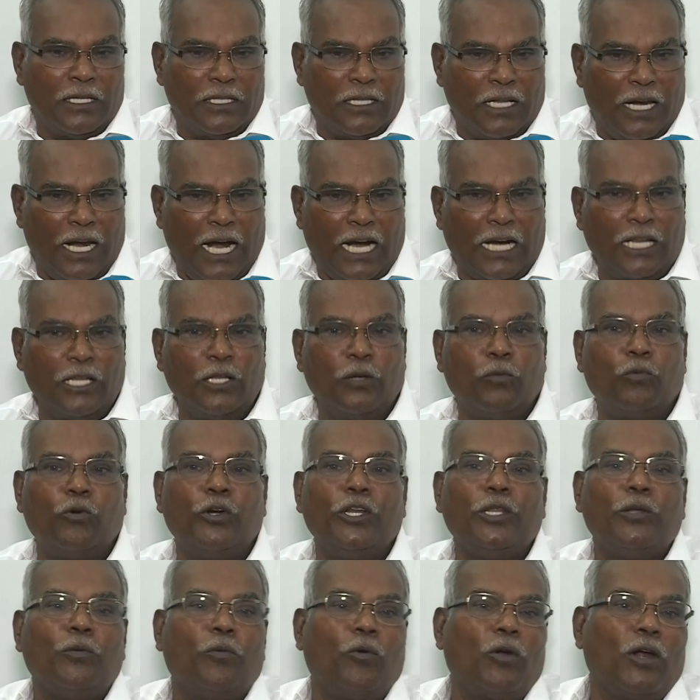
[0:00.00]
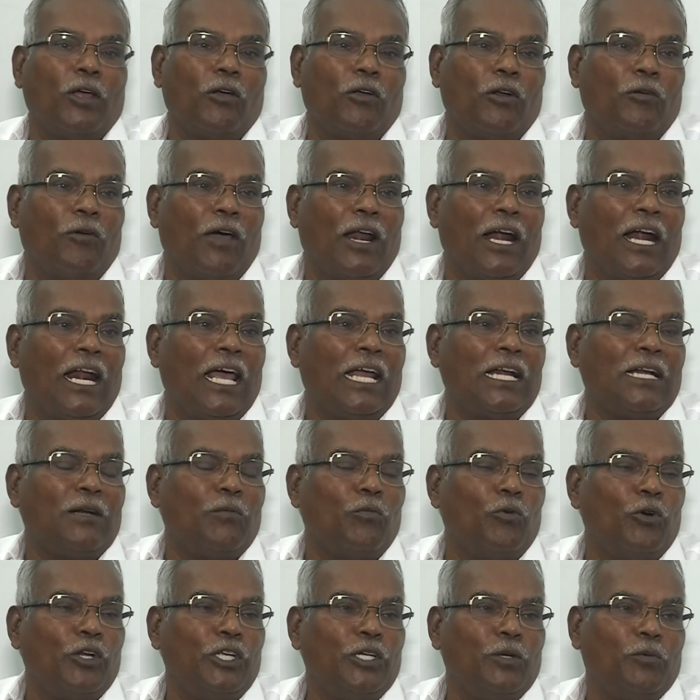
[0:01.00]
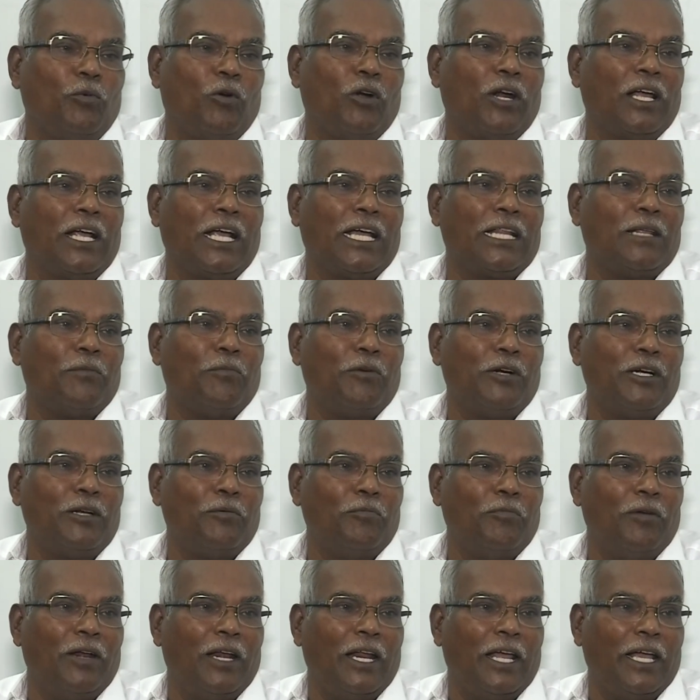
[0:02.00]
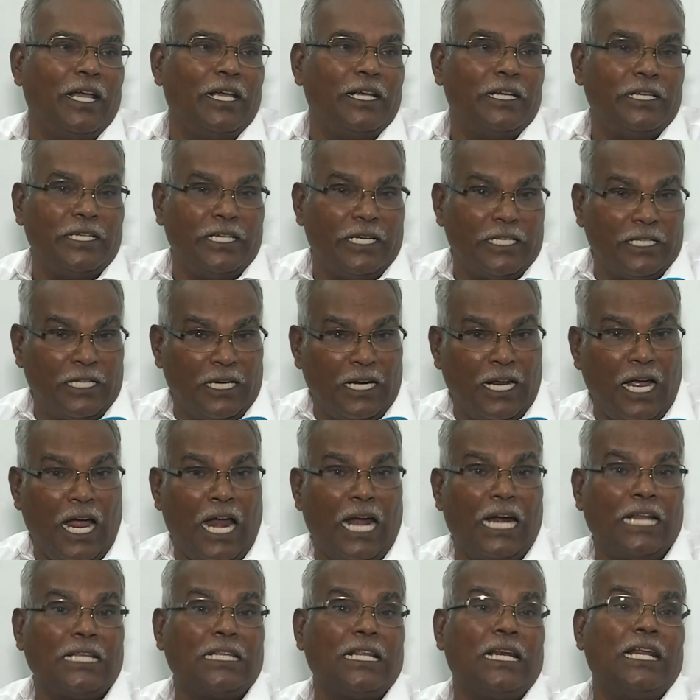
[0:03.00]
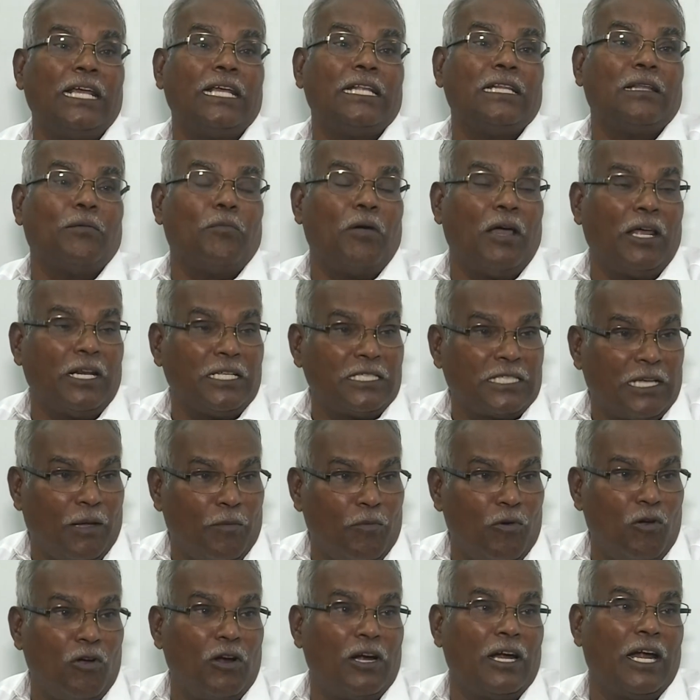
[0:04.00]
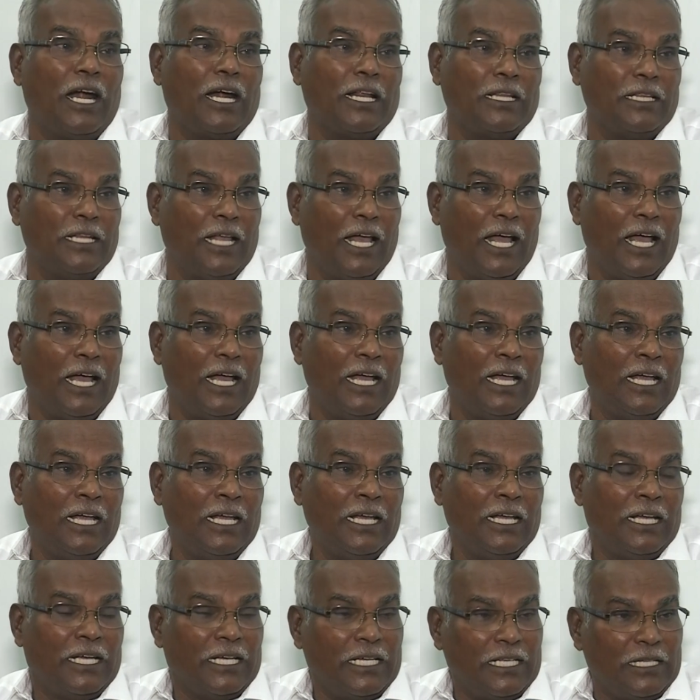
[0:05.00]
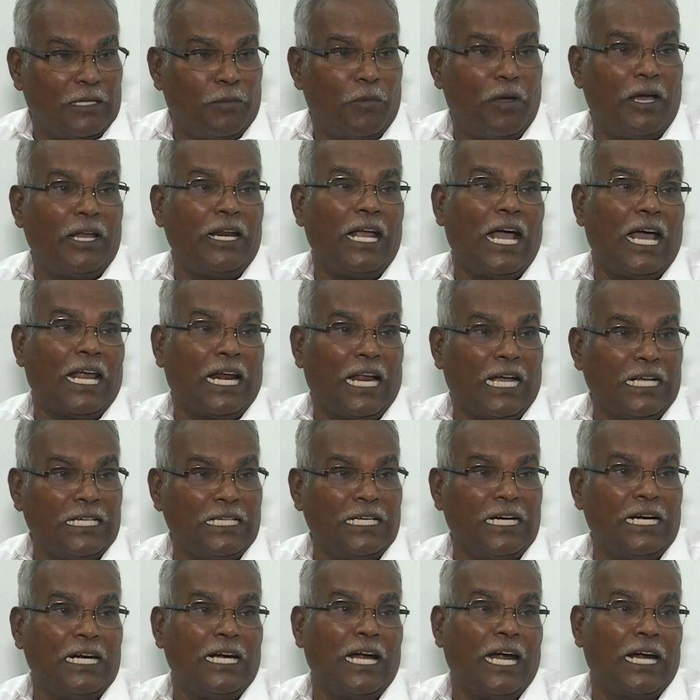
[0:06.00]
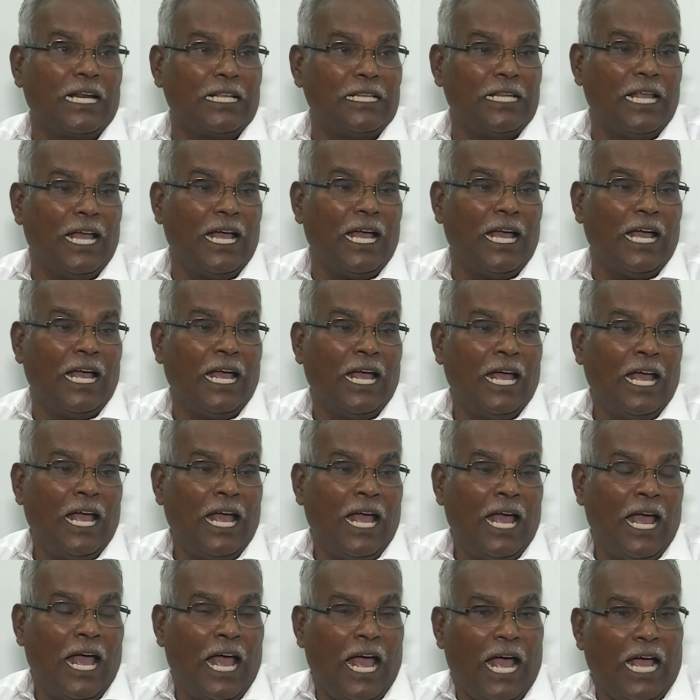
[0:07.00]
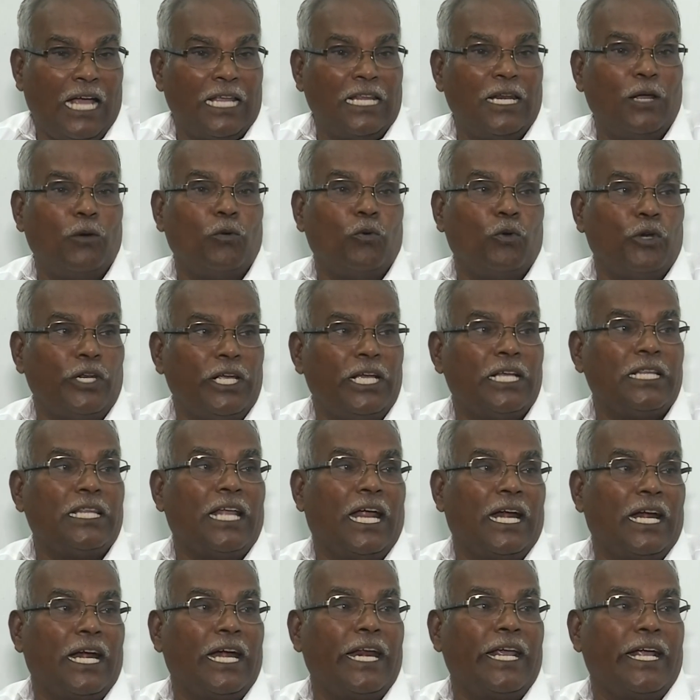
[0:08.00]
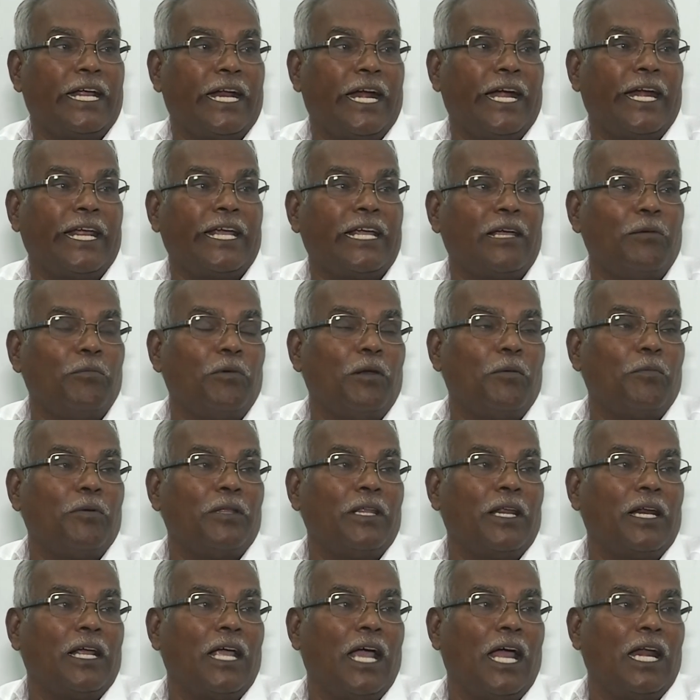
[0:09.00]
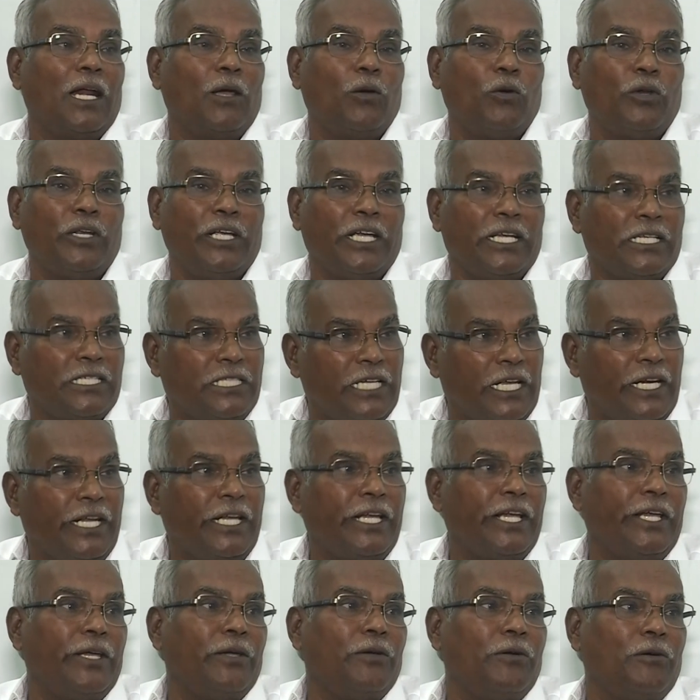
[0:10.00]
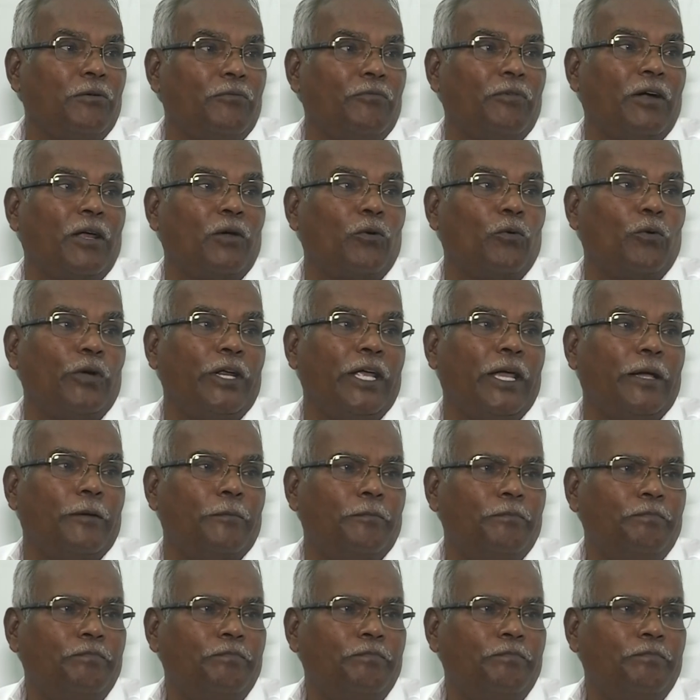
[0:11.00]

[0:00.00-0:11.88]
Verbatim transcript: இது நடந்து முடிந்து போன ஒரு வரலாற்று முடிஞ்சு போன கதை மட்டும் இல்லை எதிர்காலத்தில் இந்த மாதிரி சம்பவங்கள் நடந்தால் இந்த மாதிரி அராஜகங்கள் நடந்தால் அதில் உரிய தண்டனை கிடைக்கும் என்பதற்கான ஒரு எச்சரிக்கையும் விடக்கூடிய